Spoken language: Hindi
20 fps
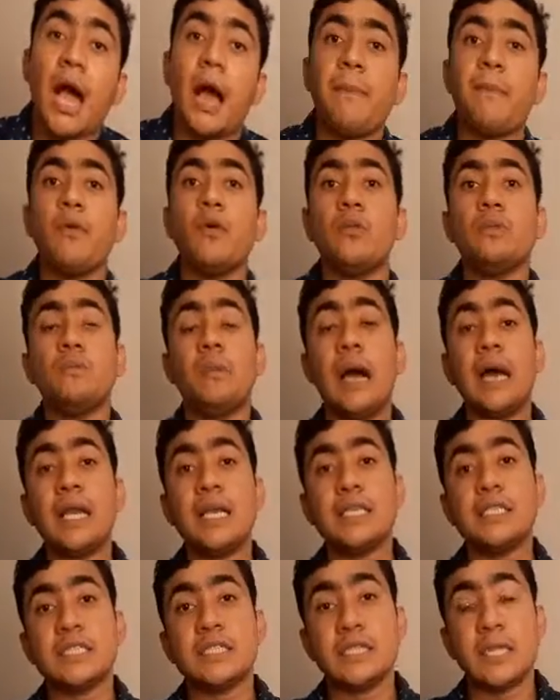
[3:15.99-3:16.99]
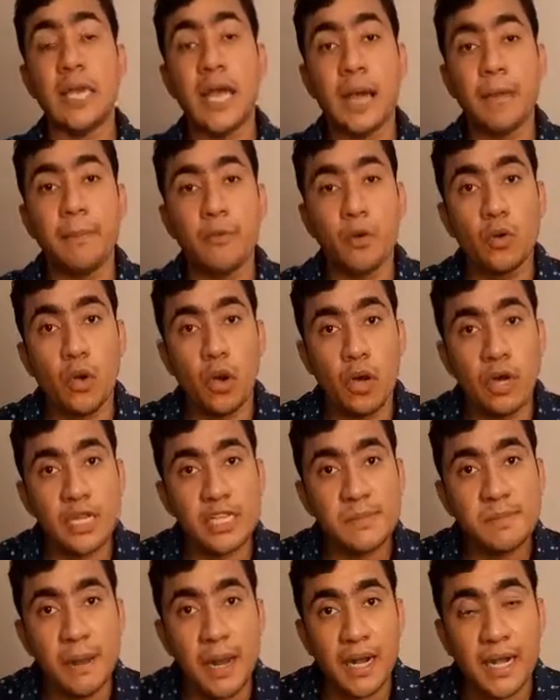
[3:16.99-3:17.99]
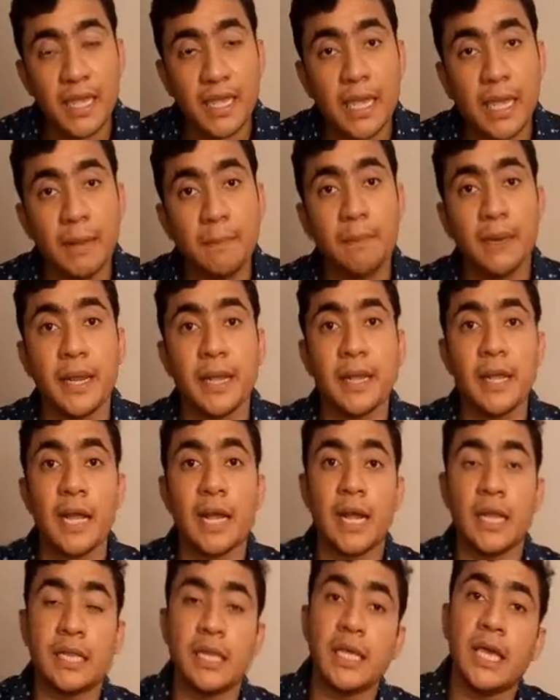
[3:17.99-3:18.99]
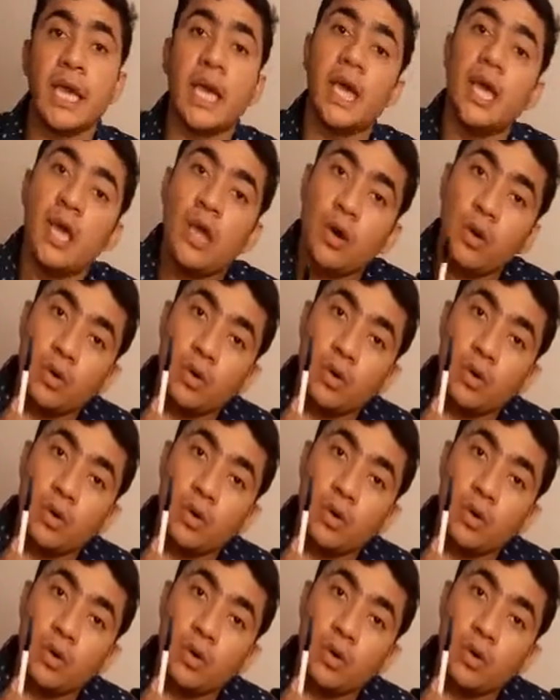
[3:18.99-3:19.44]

आपको बाकी जितने आपको कांग्रेस पार्टी है प्रियंका गांधी है